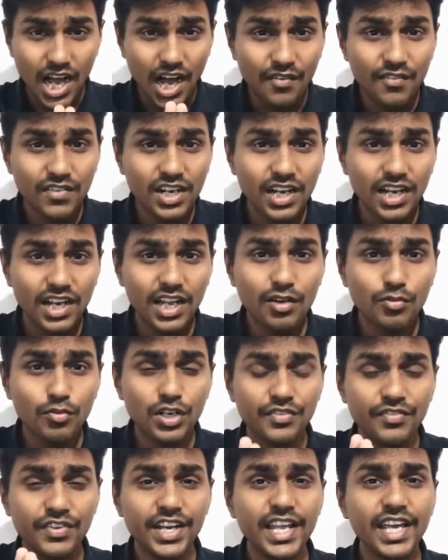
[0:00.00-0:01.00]
அவங்கெல்லாம் ஒரு
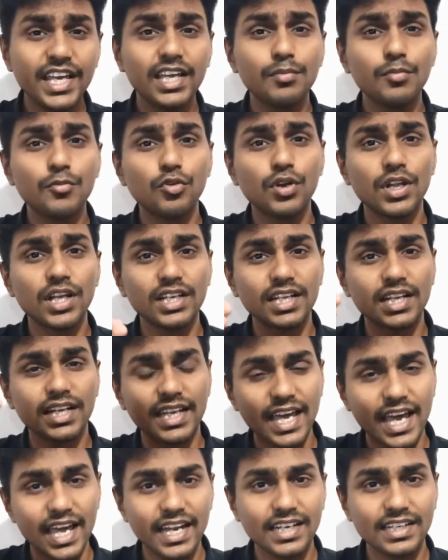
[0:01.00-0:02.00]
வீடியோ கேம்குள்ளே இருக்கிற
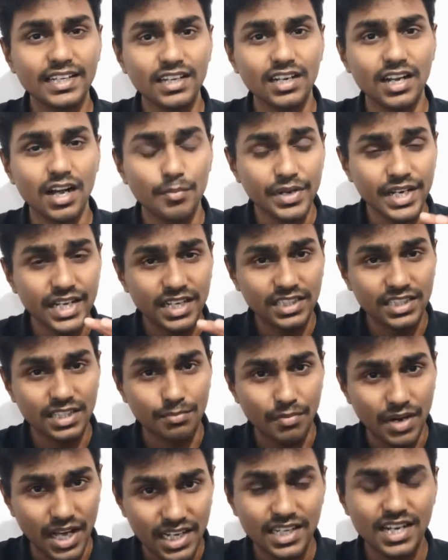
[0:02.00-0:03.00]
கேரக்டர் அப்படின்றத
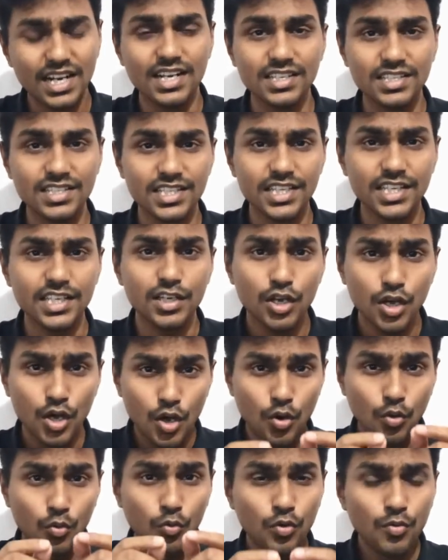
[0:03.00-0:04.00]
மறக்கடிச்சு
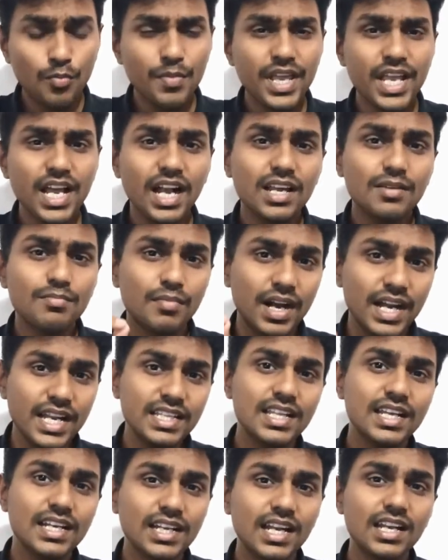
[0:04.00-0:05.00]
உண்மையான
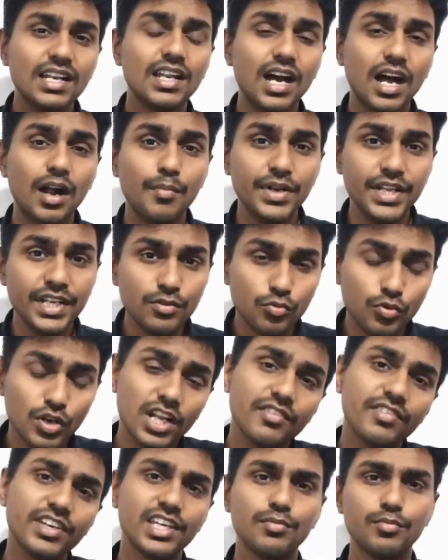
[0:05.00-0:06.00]
மனிதர்கள் அப்படின்னு உணர
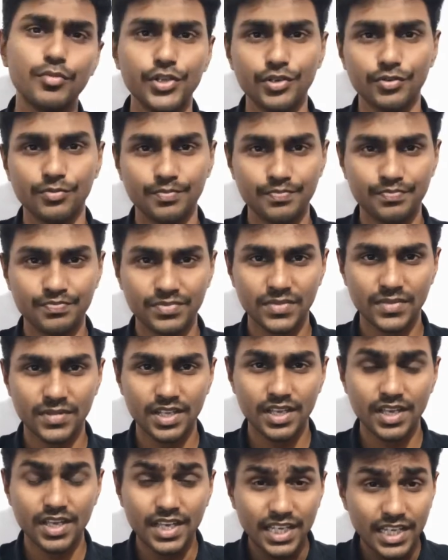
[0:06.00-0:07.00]
வைக்க முடியும்
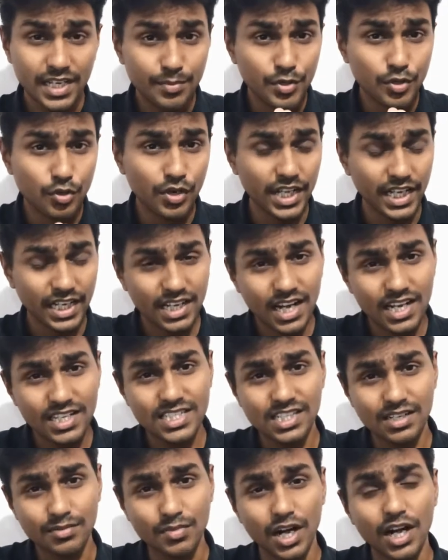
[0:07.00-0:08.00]
இப்படி ஒரு
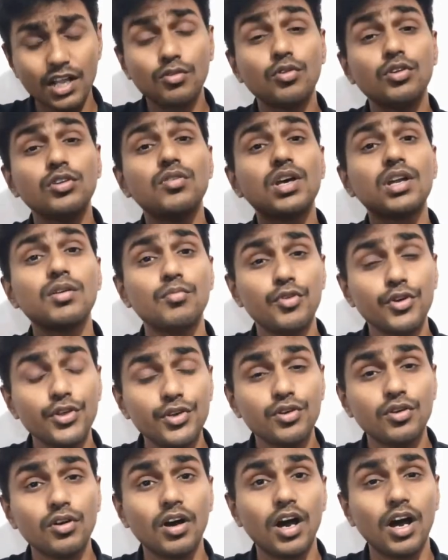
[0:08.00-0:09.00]
டெக்னாலஜியை நம்மளால் கொண்டு வர
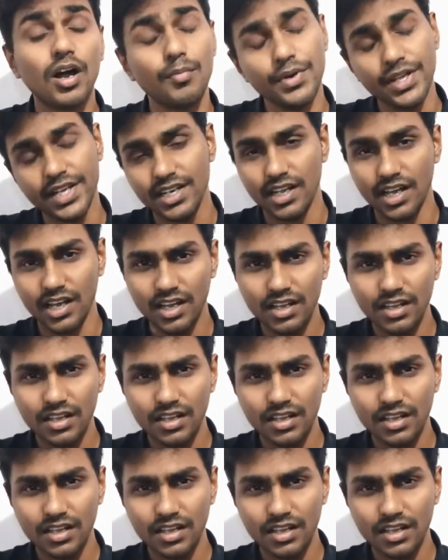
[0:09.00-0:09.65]
முடியும் அப்படின்னா